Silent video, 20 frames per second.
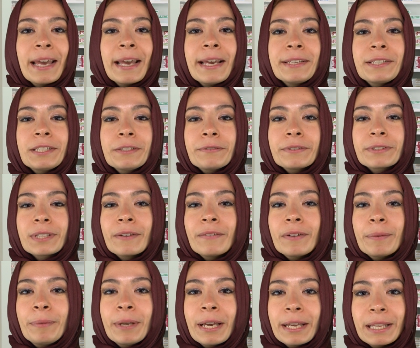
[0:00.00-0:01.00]
Et si vous
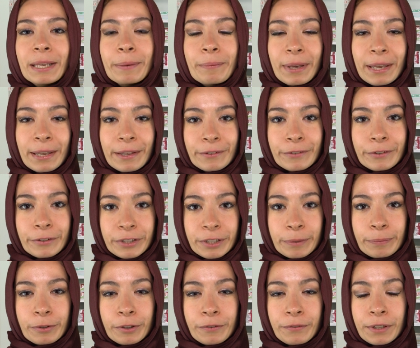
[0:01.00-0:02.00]
avez bien aimé ce
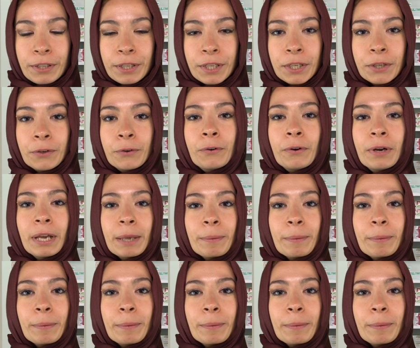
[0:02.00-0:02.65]
type de vidéo,